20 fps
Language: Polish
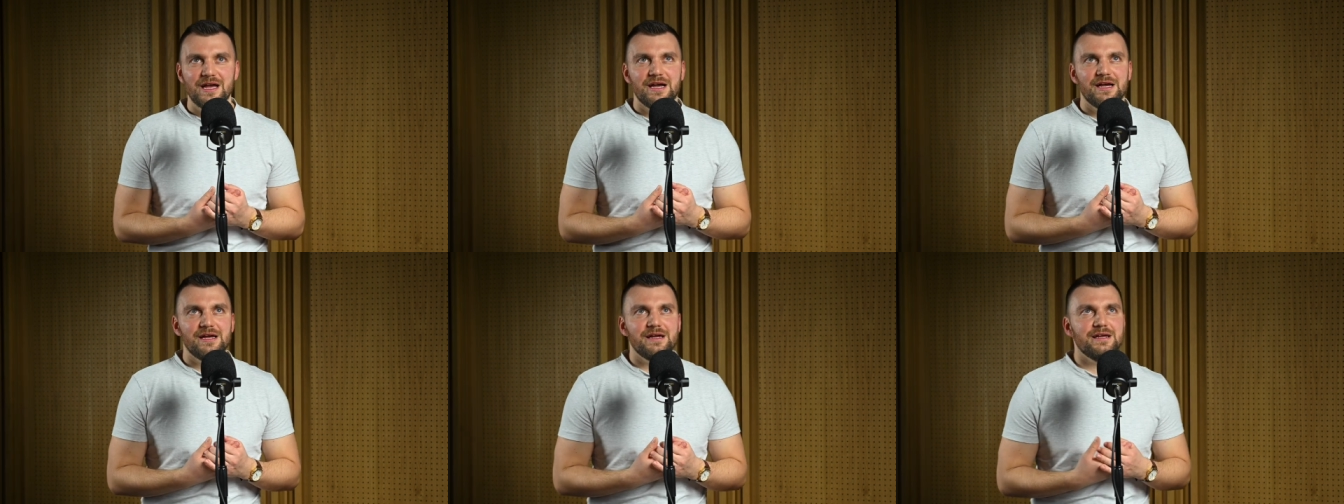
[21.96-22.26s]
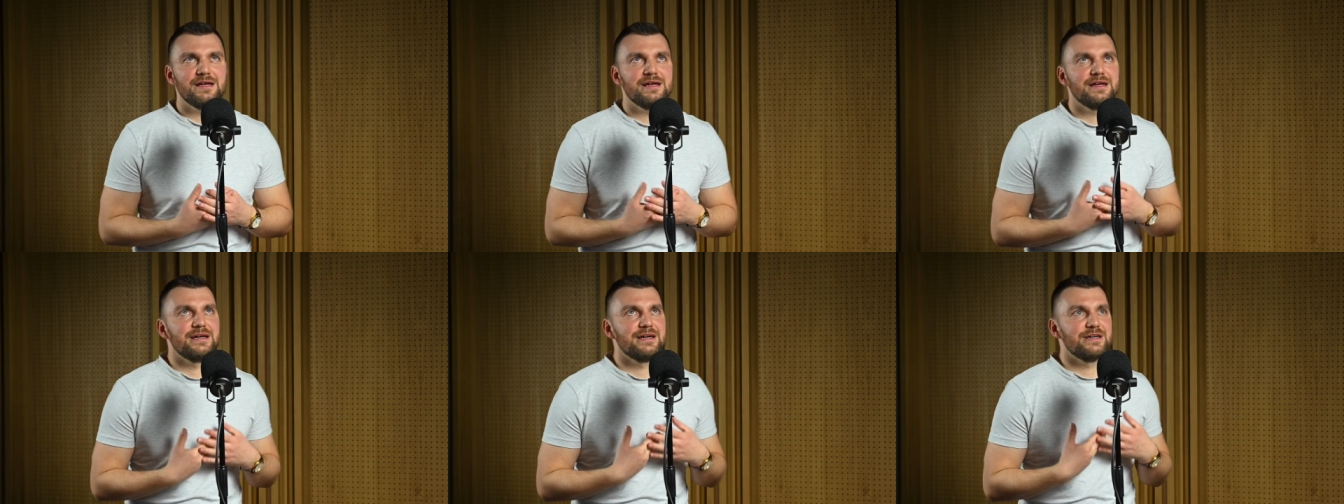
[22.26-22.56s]

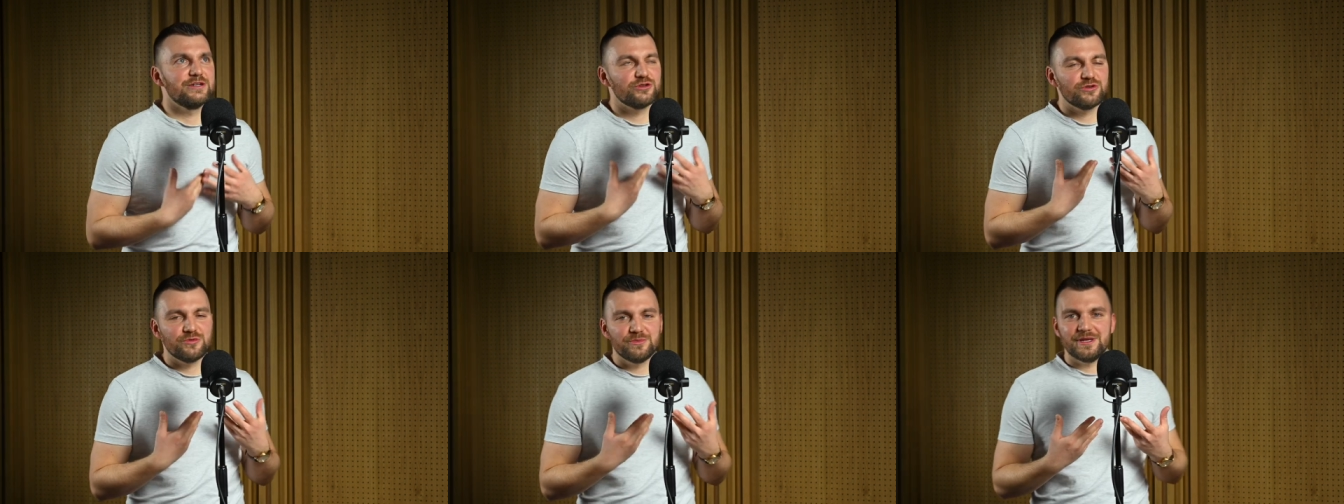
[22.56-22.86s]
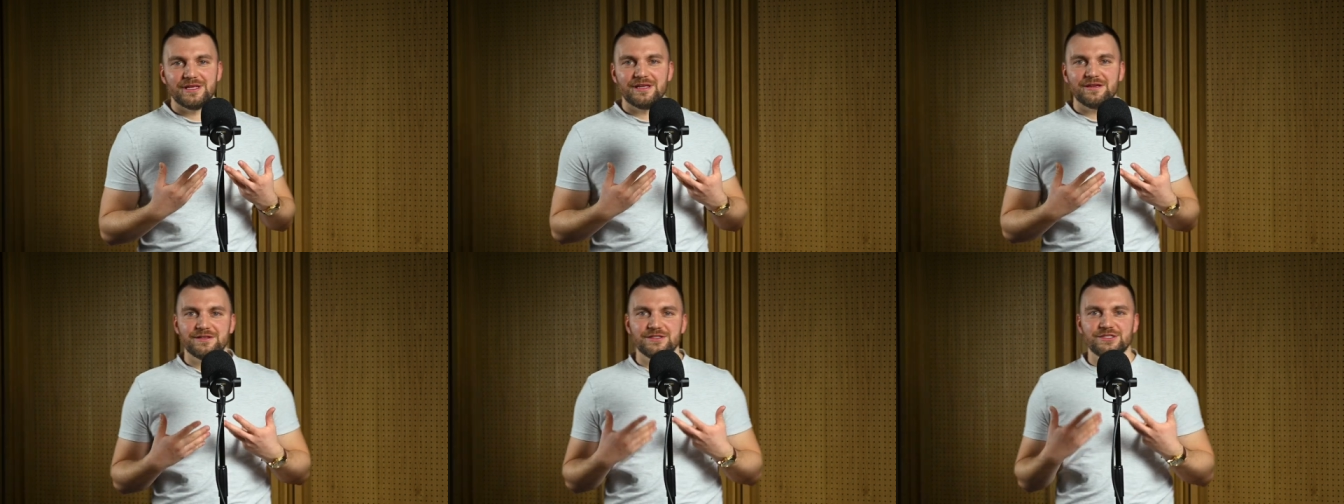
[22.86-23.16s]
e,
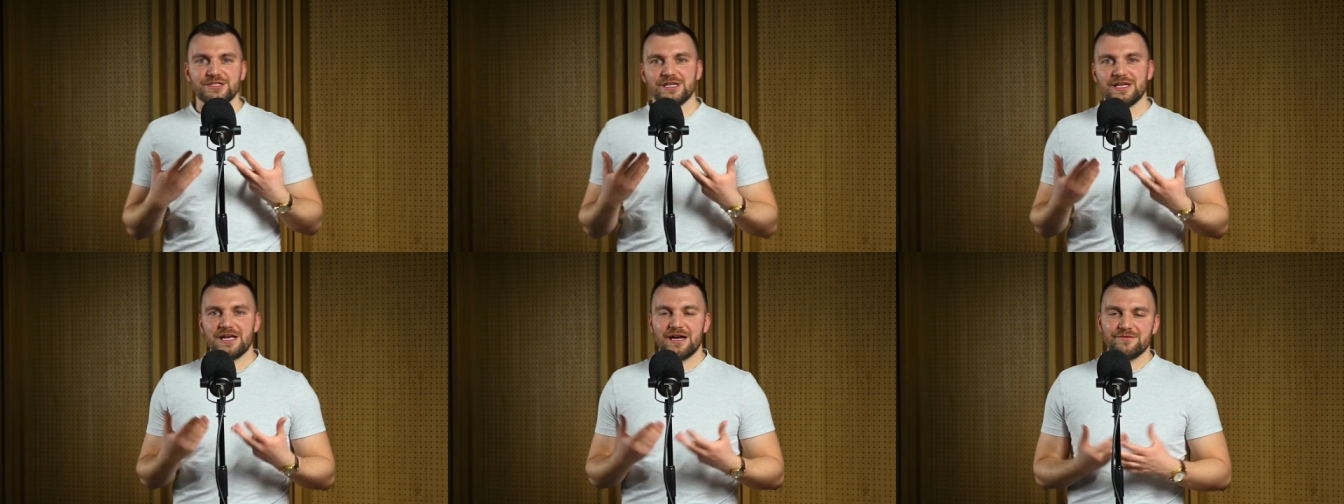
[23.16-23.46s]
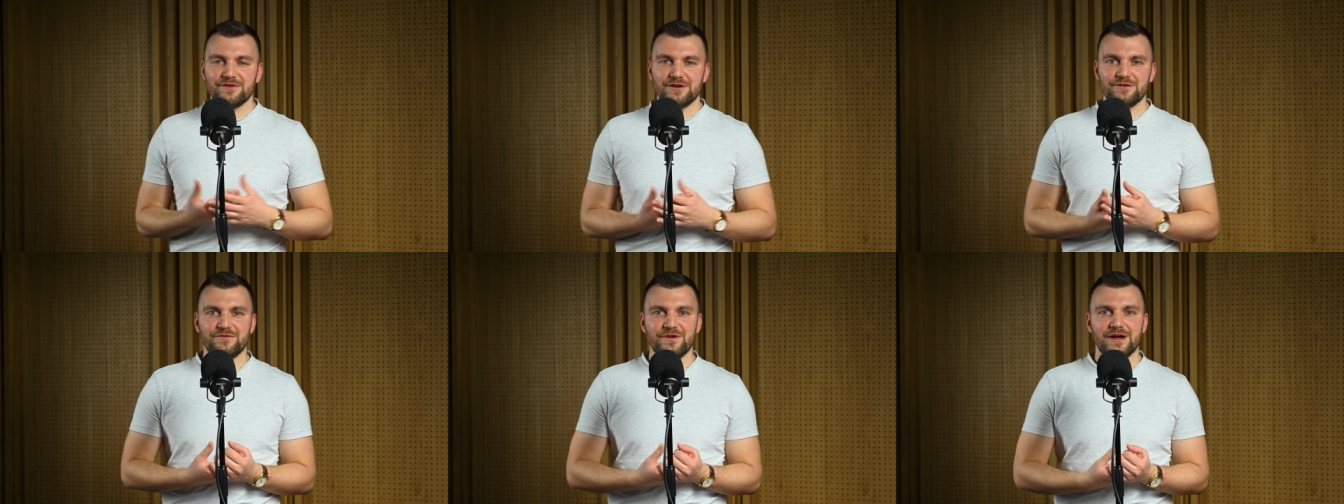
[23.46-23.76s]
robienie
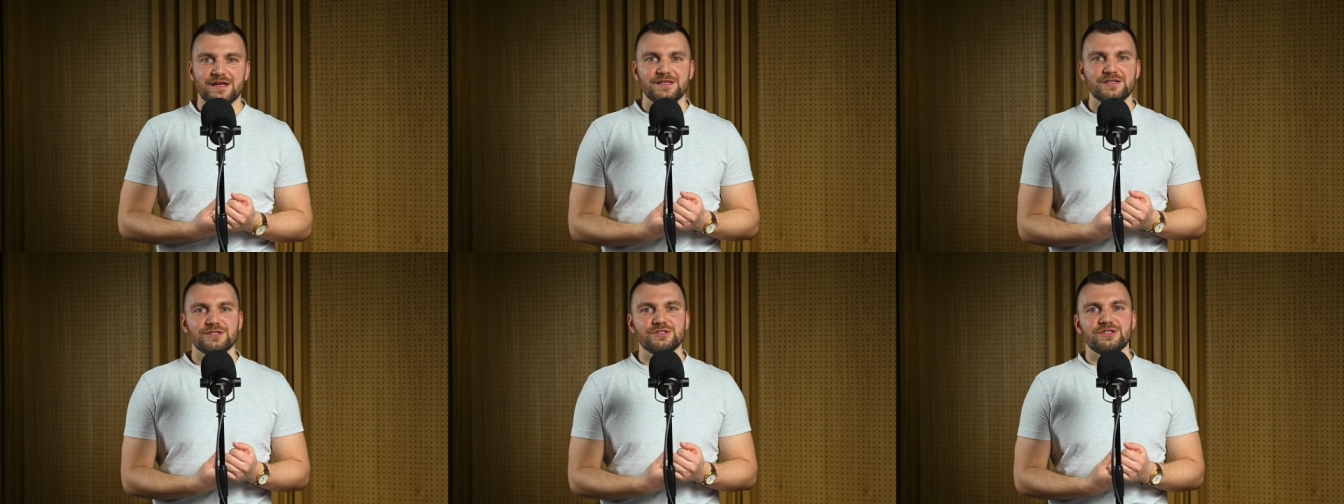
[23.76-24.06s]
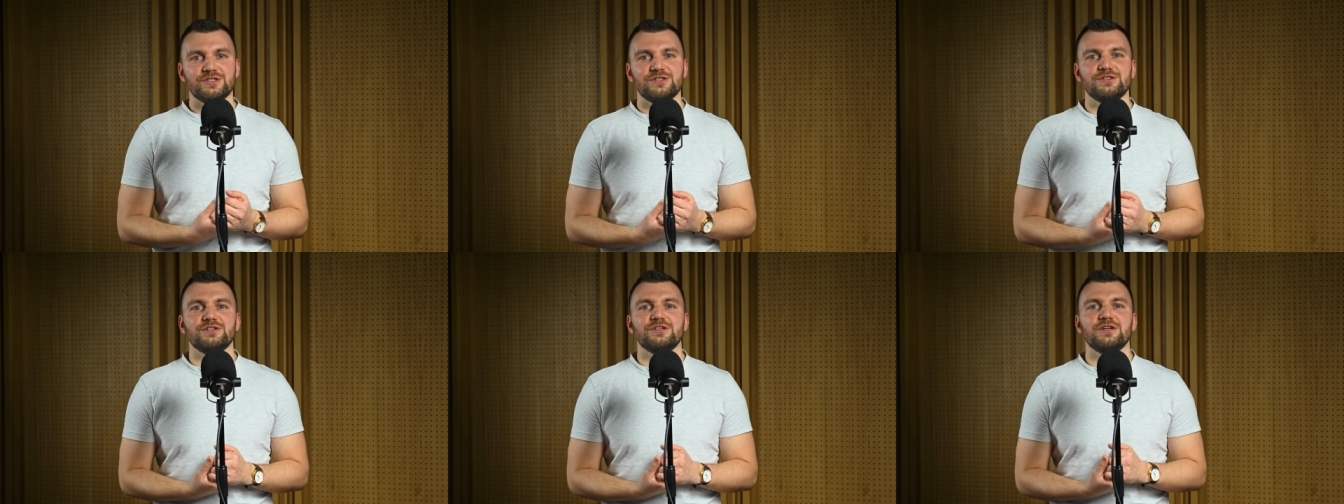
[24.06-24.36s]
ciekawych, fajnych
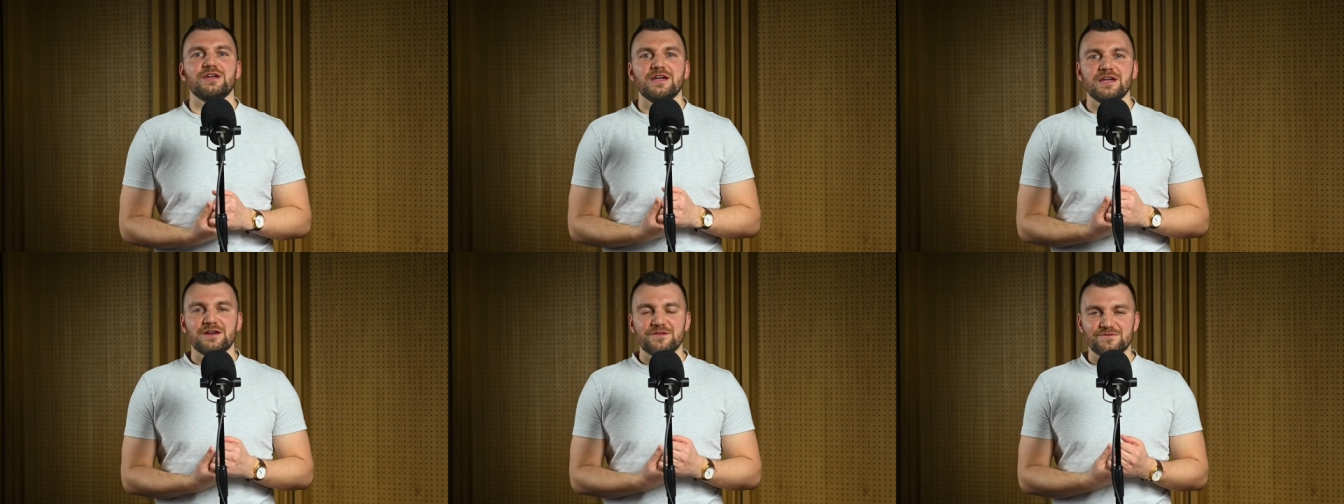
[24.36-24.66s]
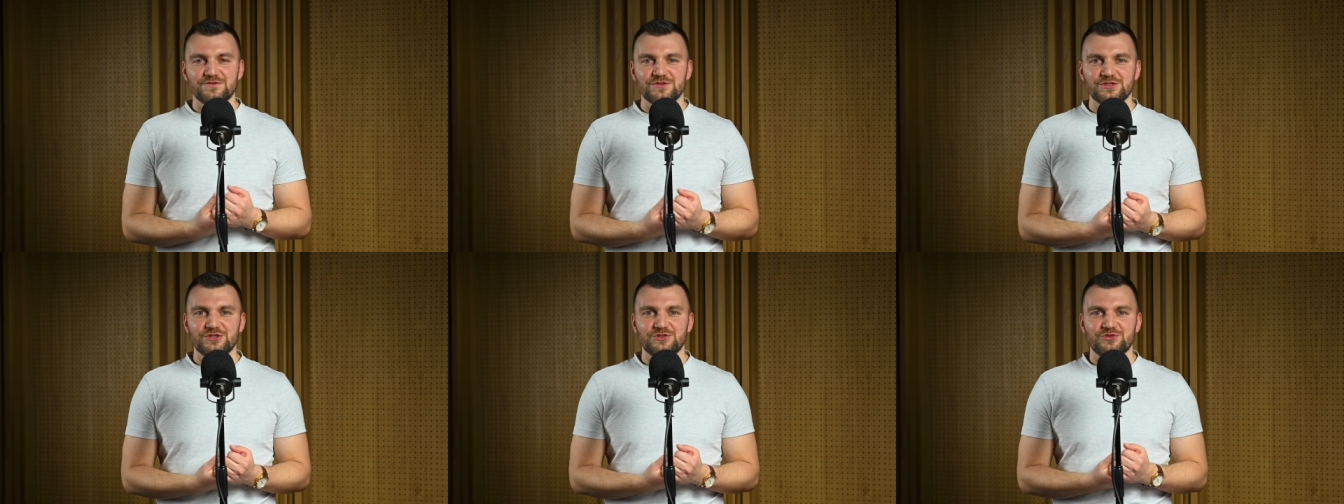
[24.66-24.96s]
rzeczy w
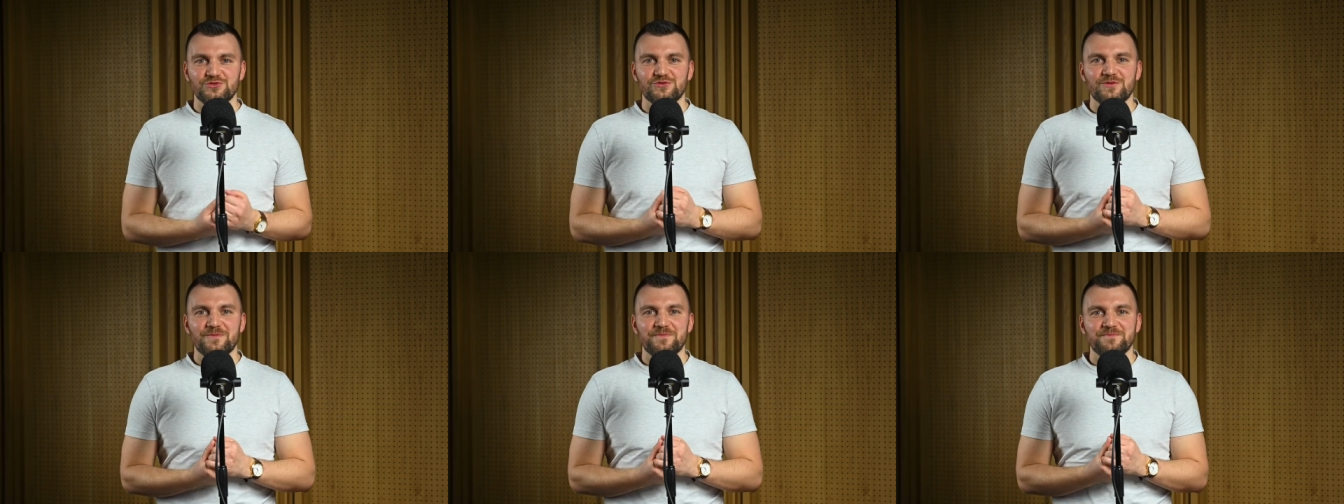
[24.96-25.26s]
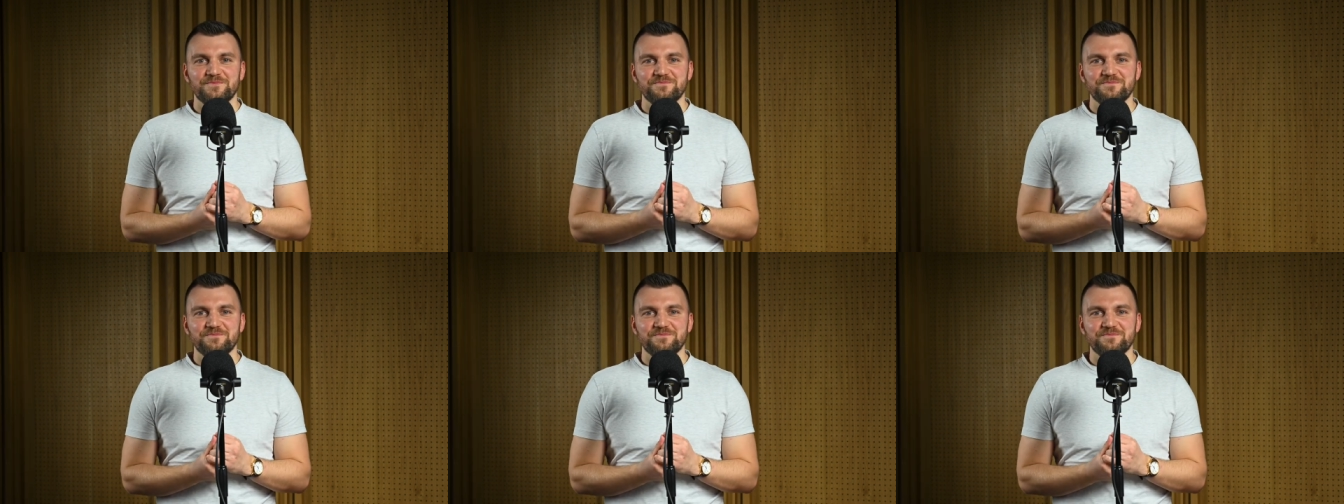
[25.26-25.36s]
życiu.